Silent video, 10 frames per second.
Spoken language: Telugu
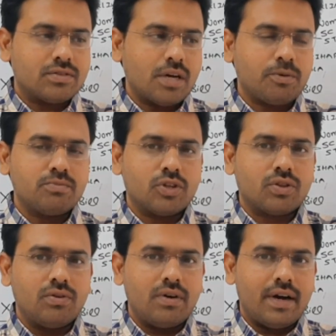సపోజ్
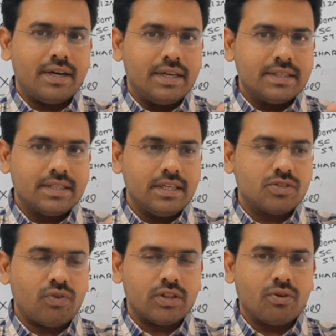మొత్తం
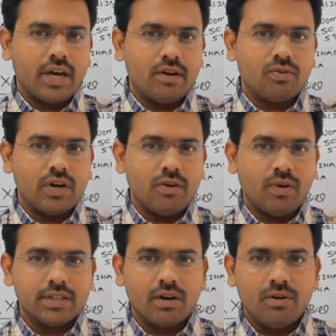సీట్స్ వంద ఉన్నాయి అనుకోండి
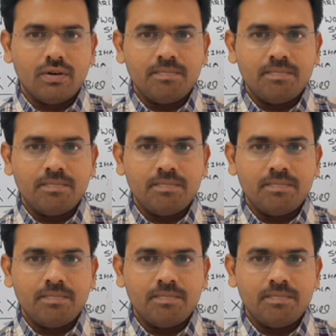వందలో